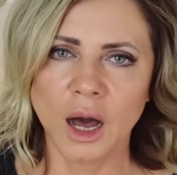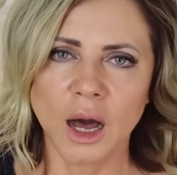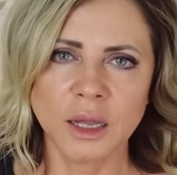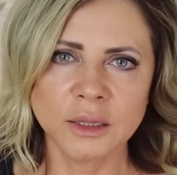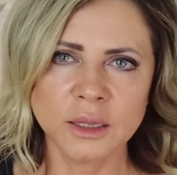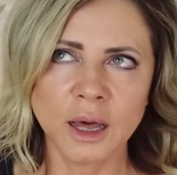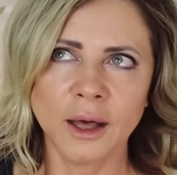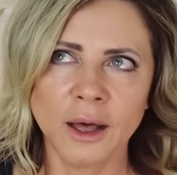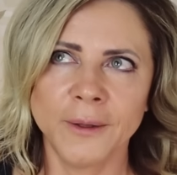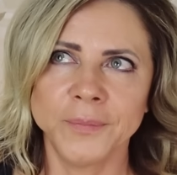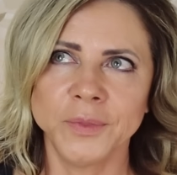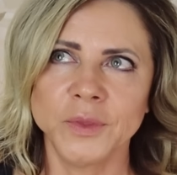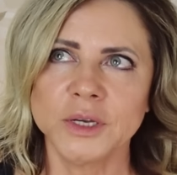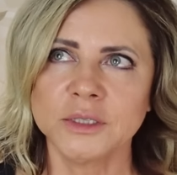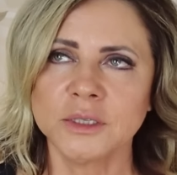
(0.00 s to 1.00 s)

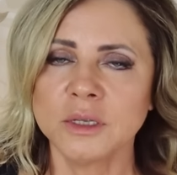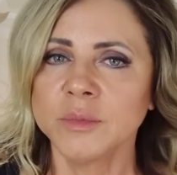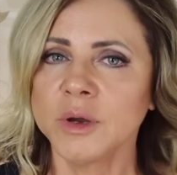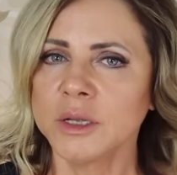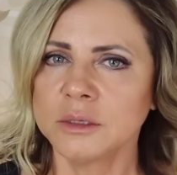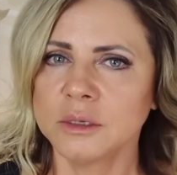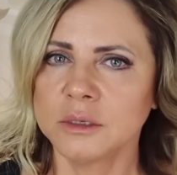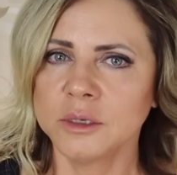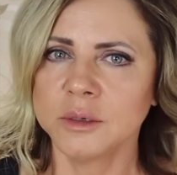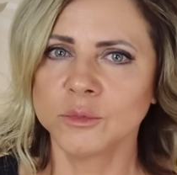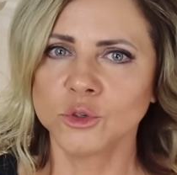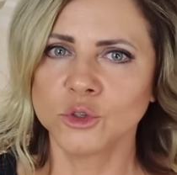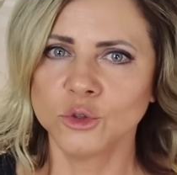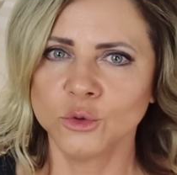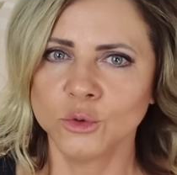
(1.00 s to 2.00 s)
Она занимается
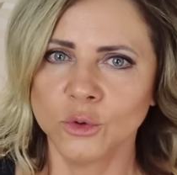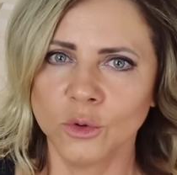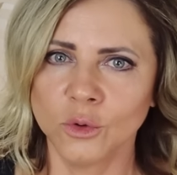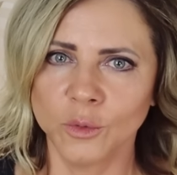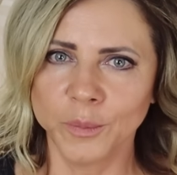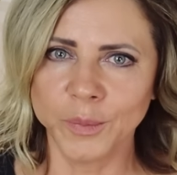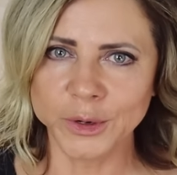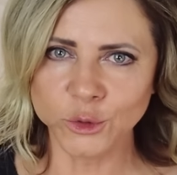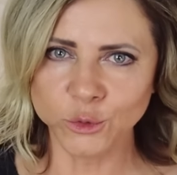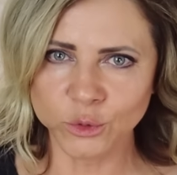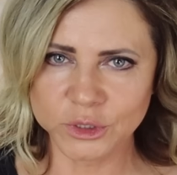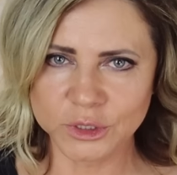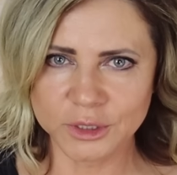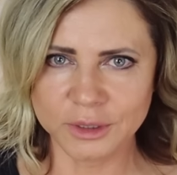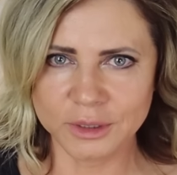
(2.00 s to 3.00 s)
тем, что
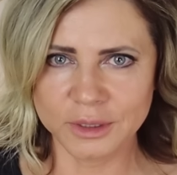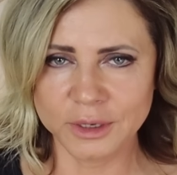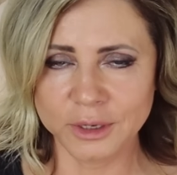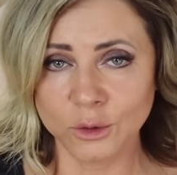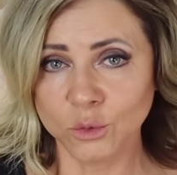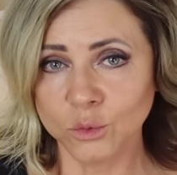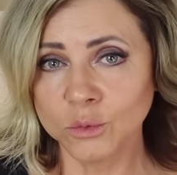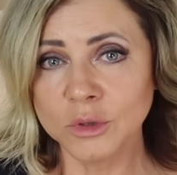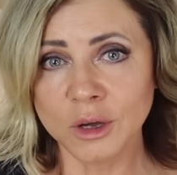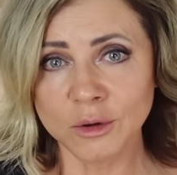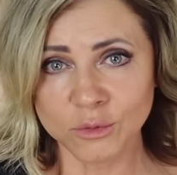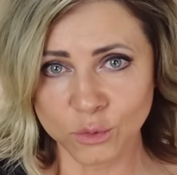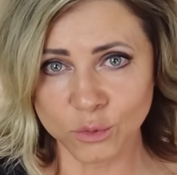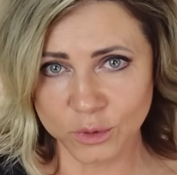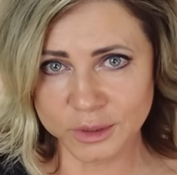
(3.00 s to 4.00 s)
приносит ей
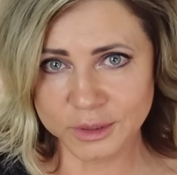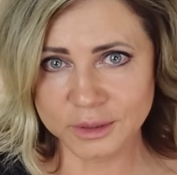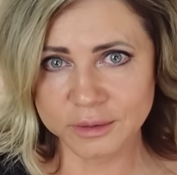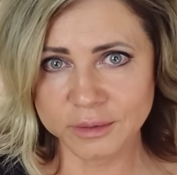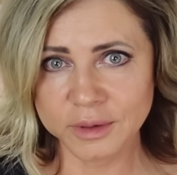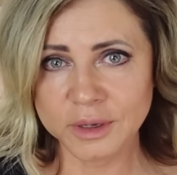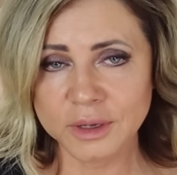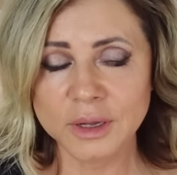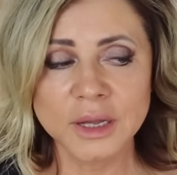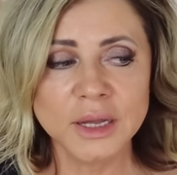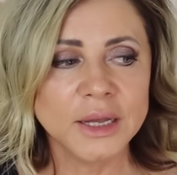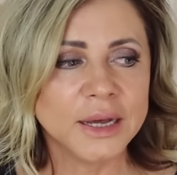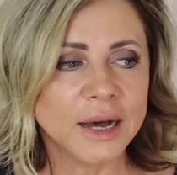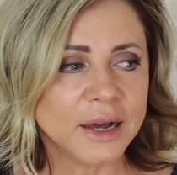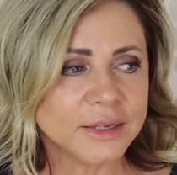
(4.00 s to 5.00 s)
удовольствие,
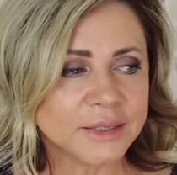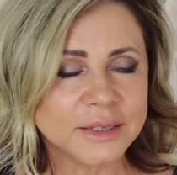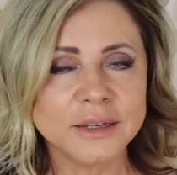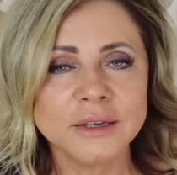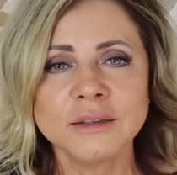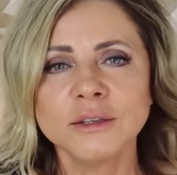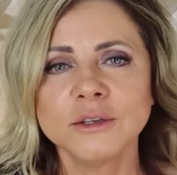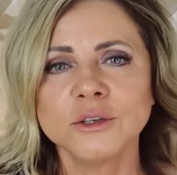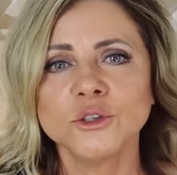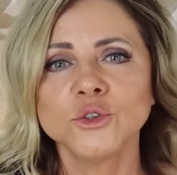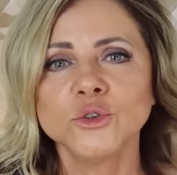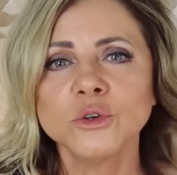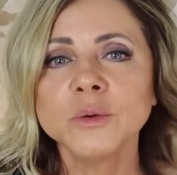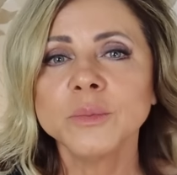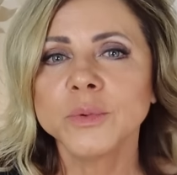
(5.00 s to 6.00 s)
а за это
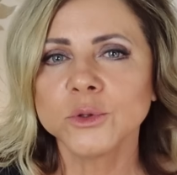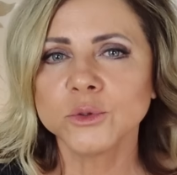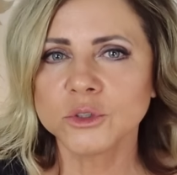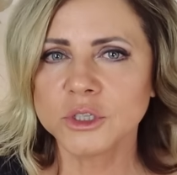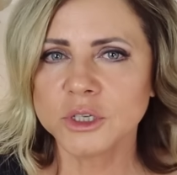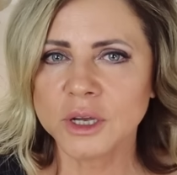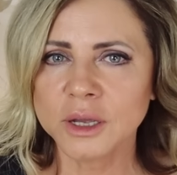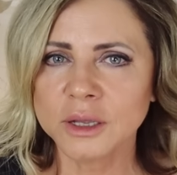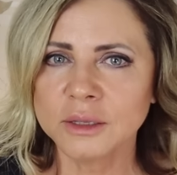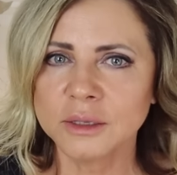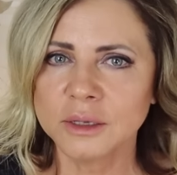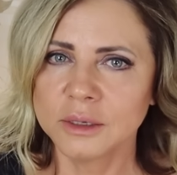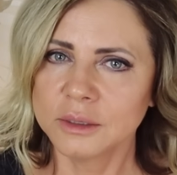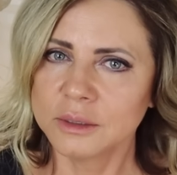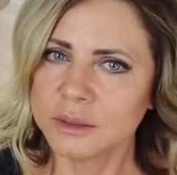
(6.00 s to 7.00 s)
еще и
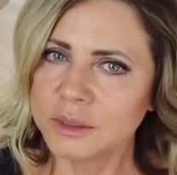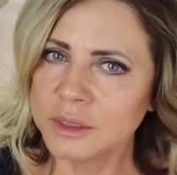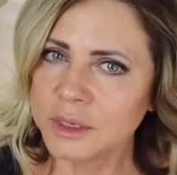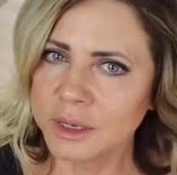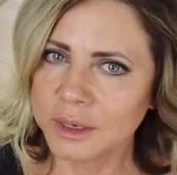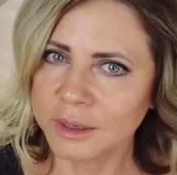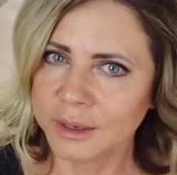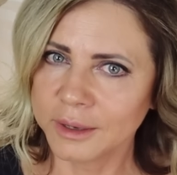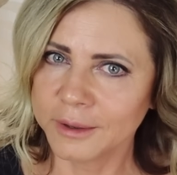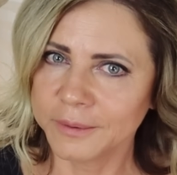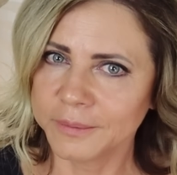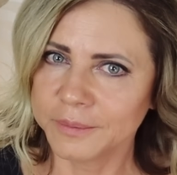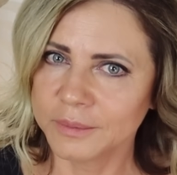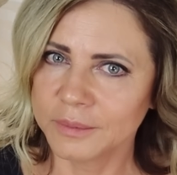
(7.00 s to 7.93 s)
получает деньги.